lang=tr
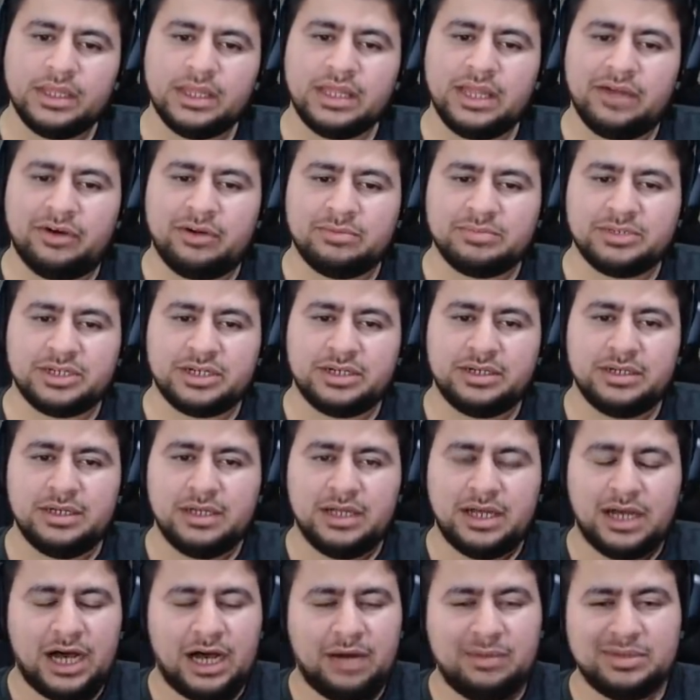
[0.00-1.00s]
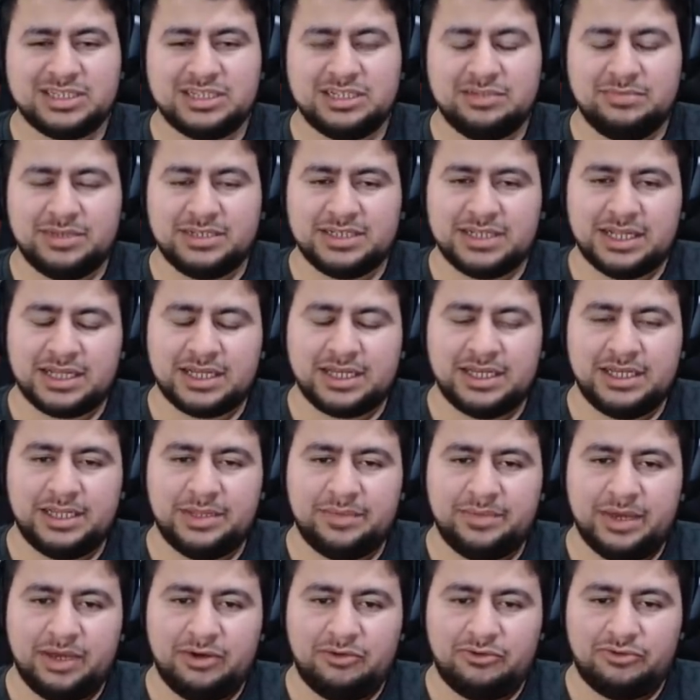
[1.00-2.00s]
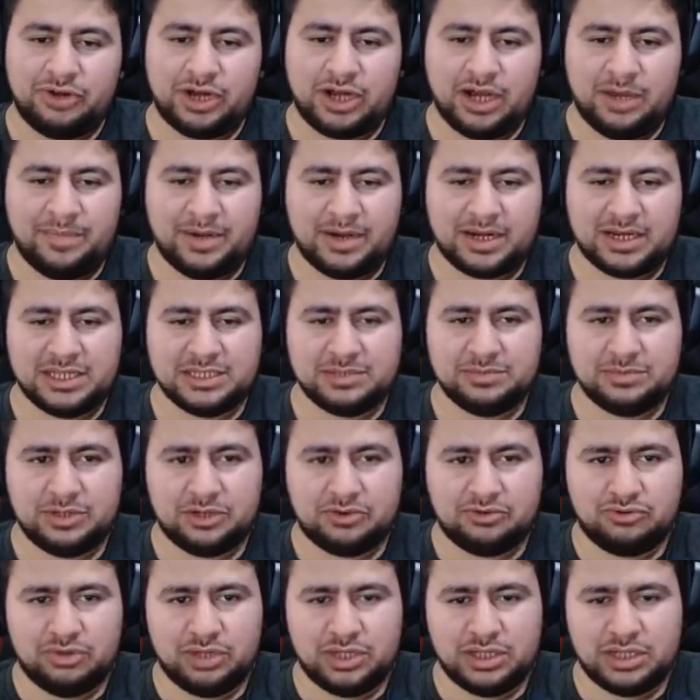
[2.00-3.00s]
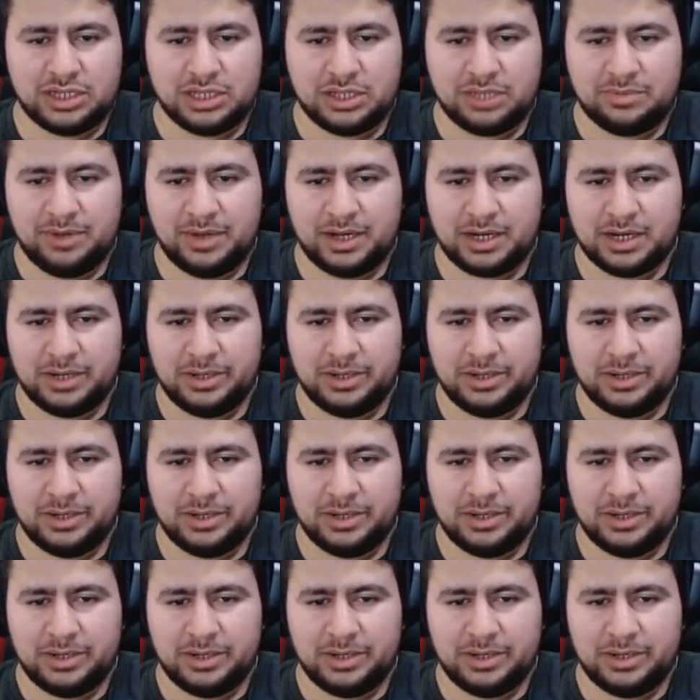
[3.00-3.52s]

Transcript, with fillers: Devam ki. Ama silmeseydik iyiydi be. Onu kapak resminde kullanıldık pek.